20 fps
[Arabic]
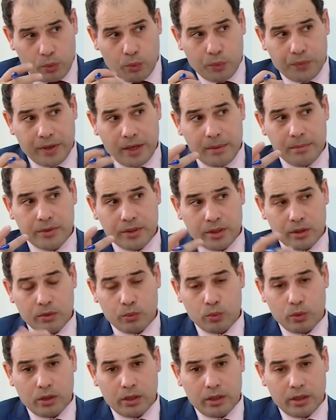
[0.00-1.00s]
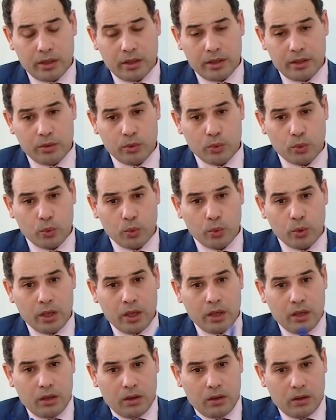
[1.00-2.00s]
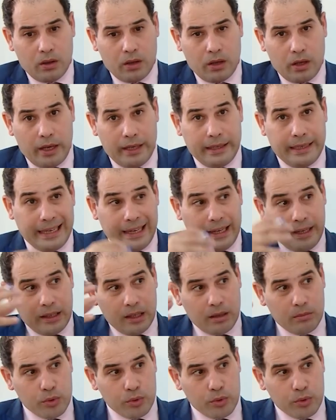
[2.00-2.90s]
او فهمت انه آه، آه، على اعلى